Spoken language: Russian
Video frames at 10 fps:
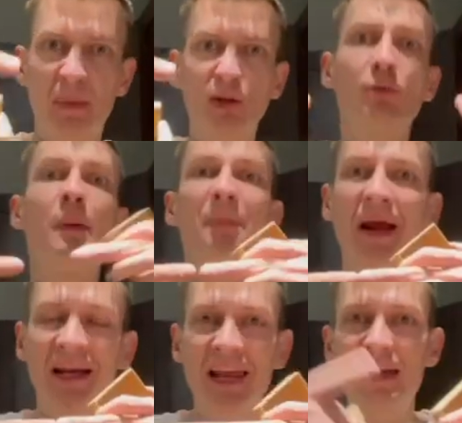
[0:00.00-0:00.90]
Потом мы
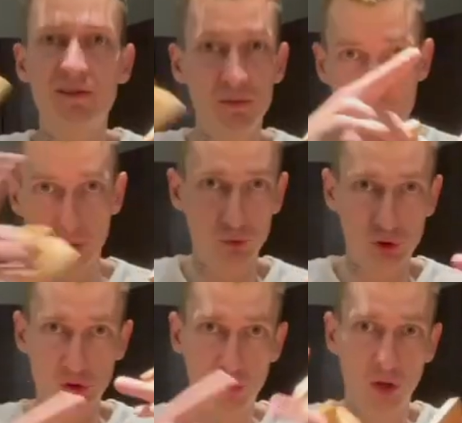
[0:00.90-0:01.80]
проклеиваем, чтобы
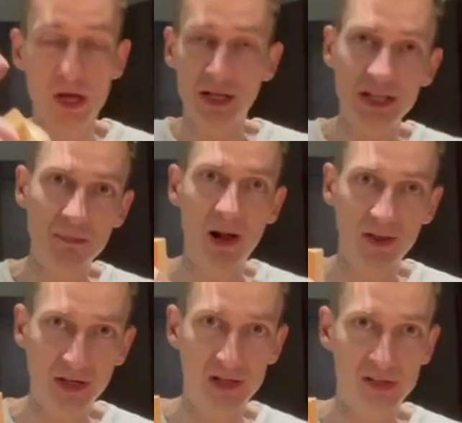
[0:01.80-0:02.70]
узелок не
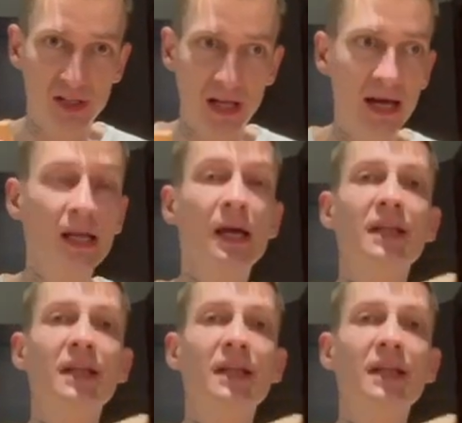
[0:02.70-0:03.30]
болтался, да.